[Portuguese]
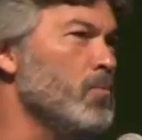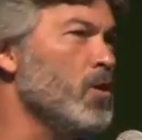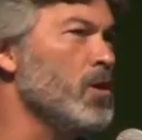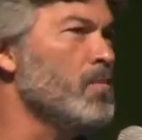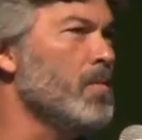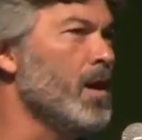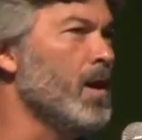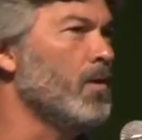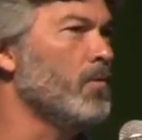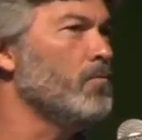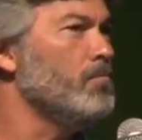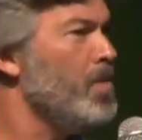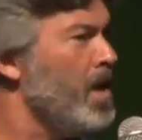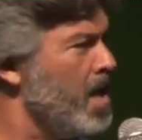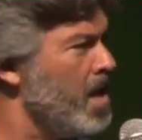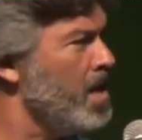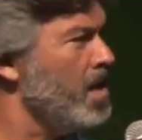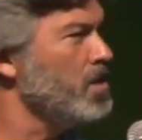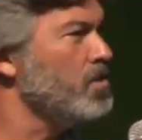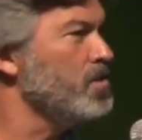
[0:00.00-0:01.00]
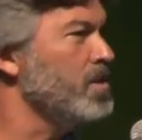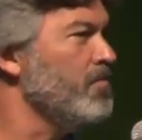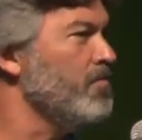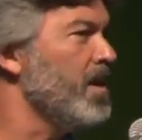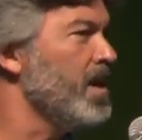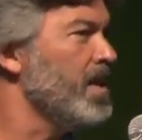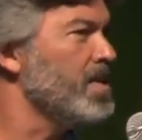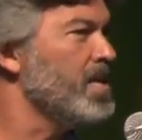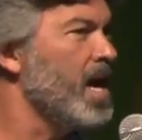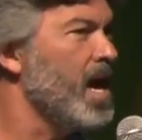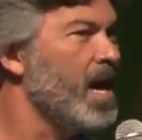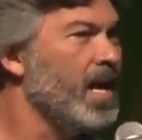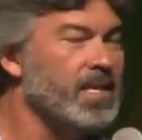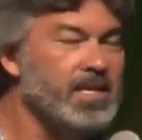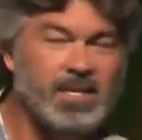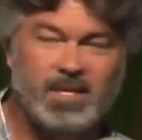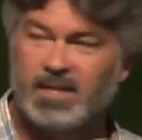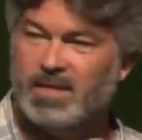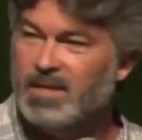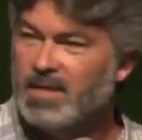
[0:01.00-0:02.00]
meu irmão. Beijo de
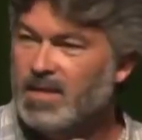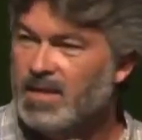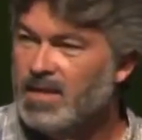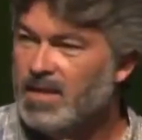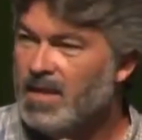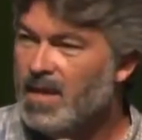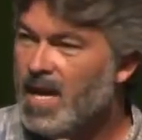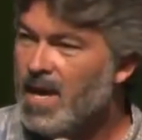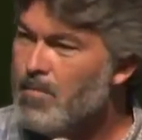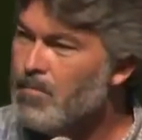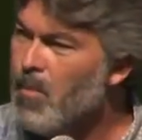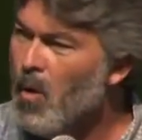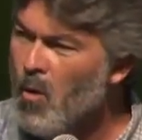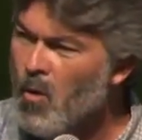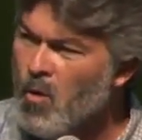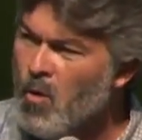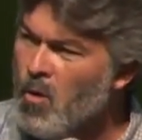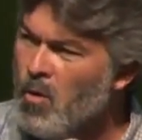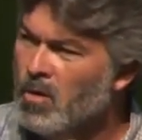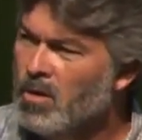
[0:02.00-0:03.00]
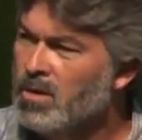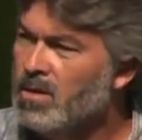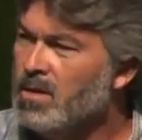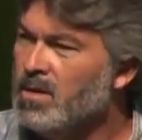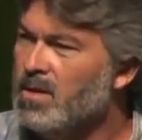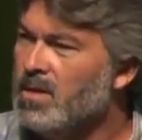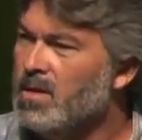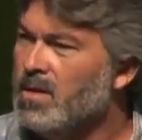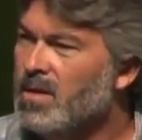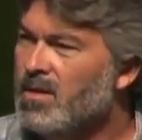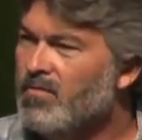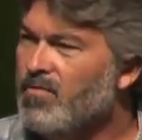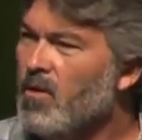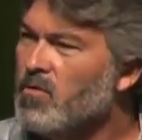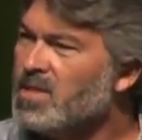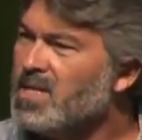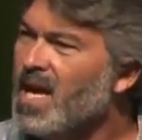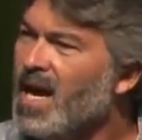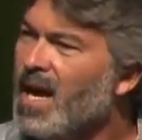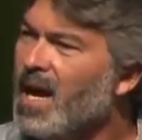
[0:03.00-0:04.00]
verdade. É bom
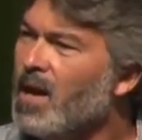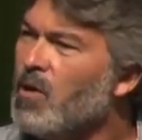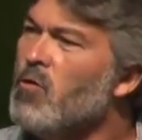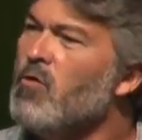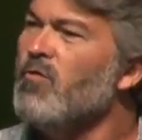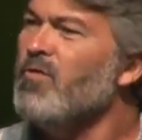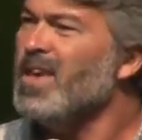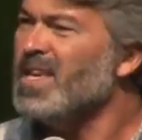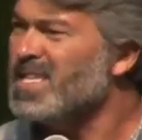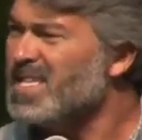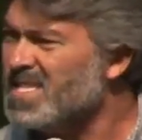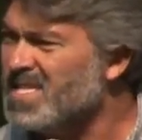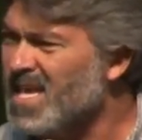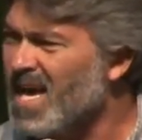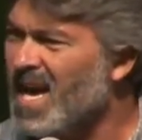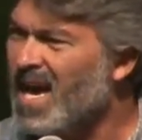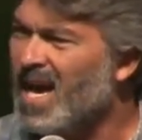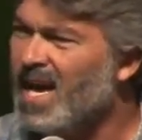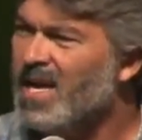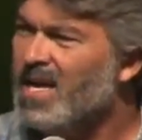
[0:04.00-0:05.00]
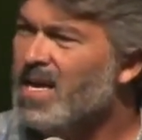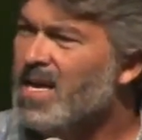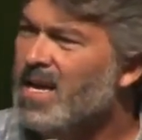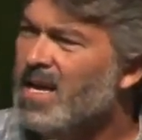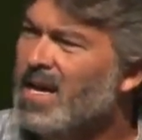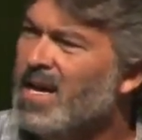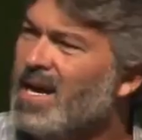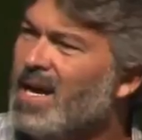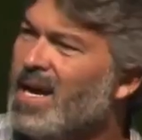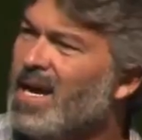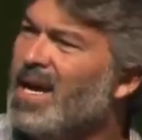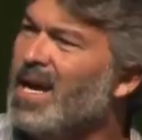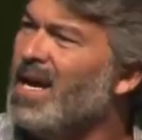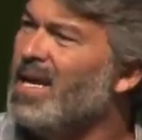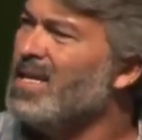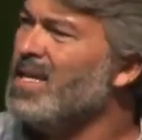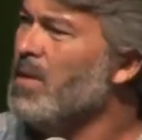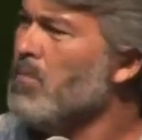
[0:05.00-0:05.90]
voltar a conversar, a, a